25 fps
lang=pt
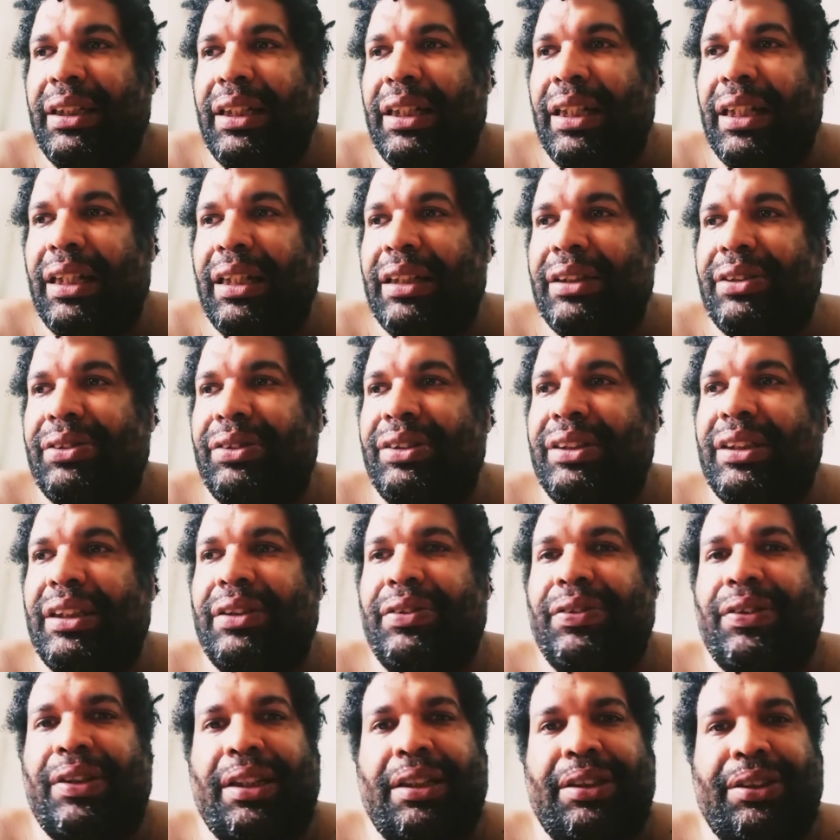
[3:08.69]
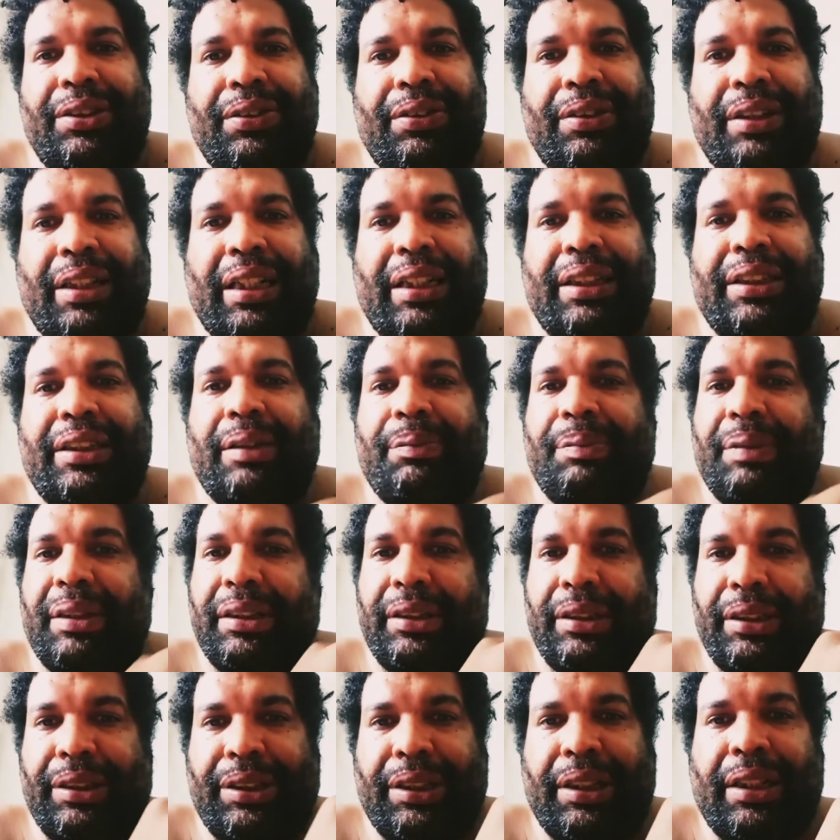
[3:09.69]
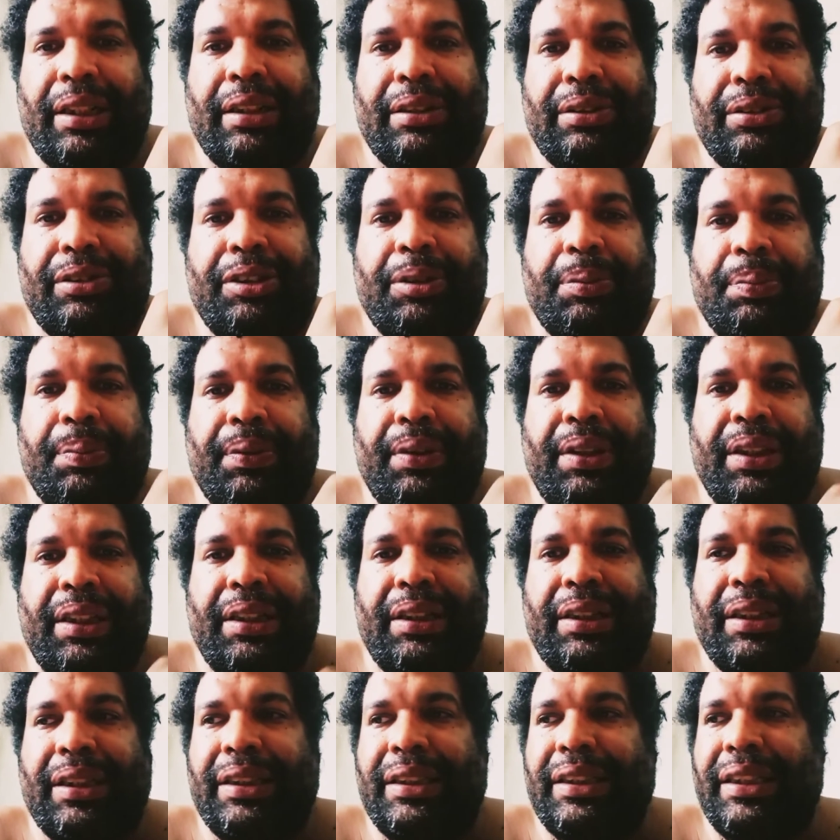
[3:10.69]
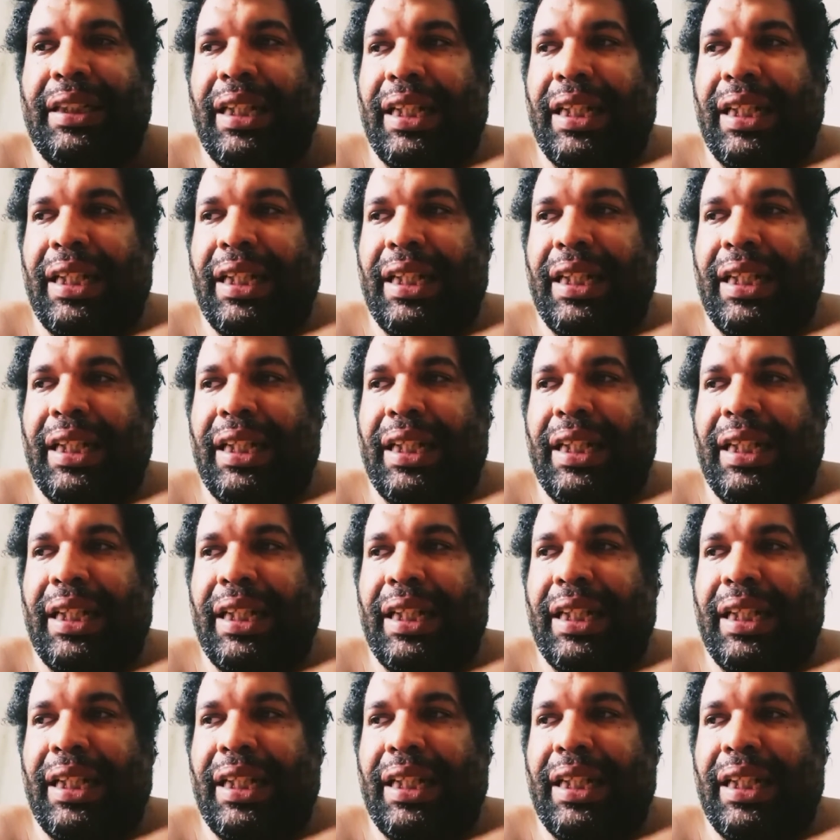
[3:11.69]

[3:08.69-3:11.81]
relações educacionais, também existem relações políticas,